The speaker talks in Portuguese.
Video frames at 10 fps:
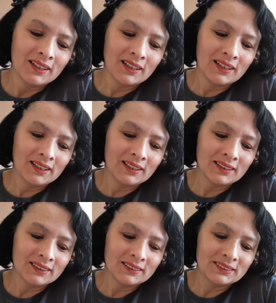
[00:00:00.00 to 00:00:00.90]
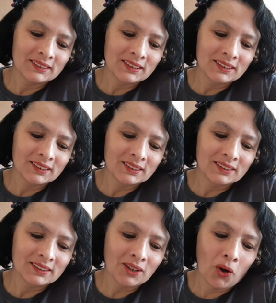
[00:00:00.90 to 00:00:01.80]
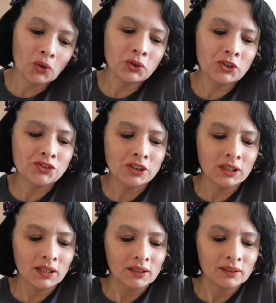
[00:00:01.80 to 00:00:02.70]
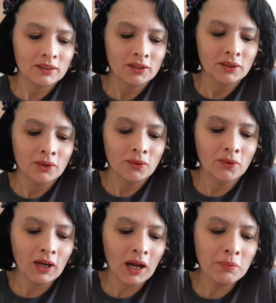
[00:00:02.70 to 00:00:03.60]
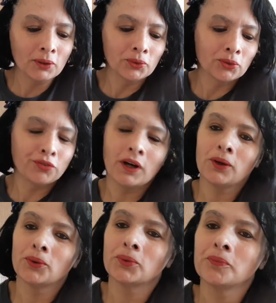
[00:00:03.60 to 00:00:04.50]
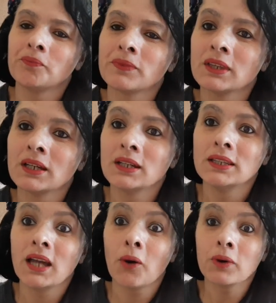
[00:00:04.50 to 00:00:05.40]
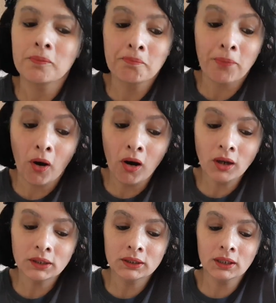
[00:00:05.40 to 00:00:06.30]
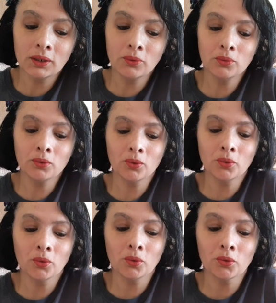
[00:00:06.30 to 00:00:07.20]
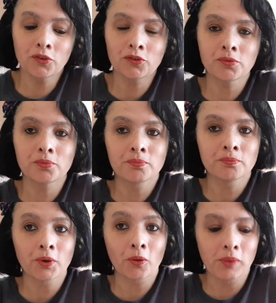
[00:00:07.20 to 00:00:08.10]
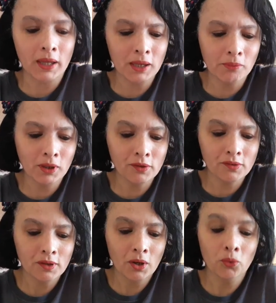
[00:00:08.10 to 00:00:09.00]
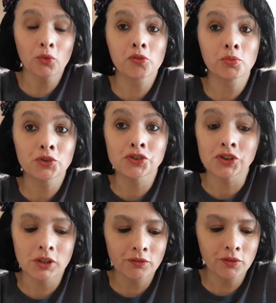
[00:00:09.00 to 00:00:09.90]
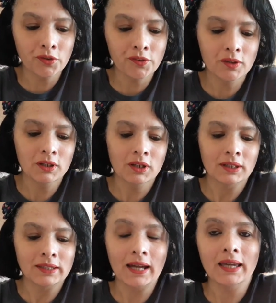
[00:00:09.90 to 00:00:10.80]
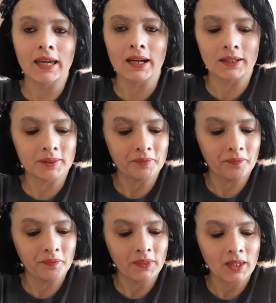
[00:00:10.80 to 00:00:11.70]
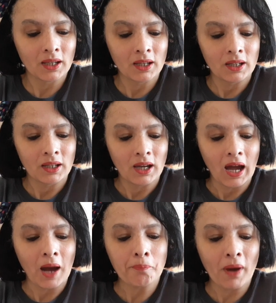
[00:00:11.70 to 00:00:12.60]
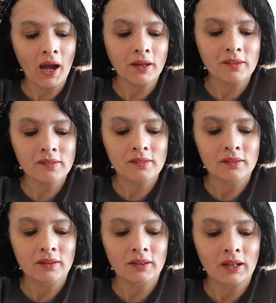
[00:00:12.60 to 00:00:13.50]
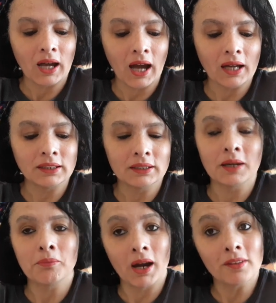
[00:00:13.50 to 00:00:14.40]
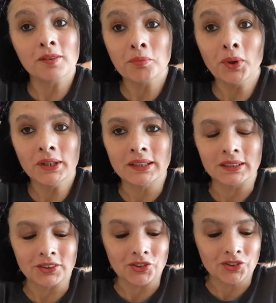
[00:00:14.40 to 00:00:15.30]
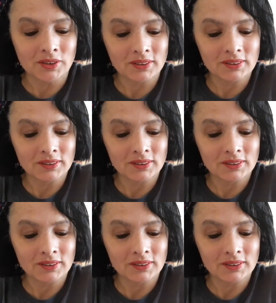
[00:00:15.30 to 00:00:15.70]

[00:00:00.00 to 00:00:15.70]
Ah, outro dia, um cabeludo falou: não importam os problemas, os motivos da guerra. A paz ainda é mais importante.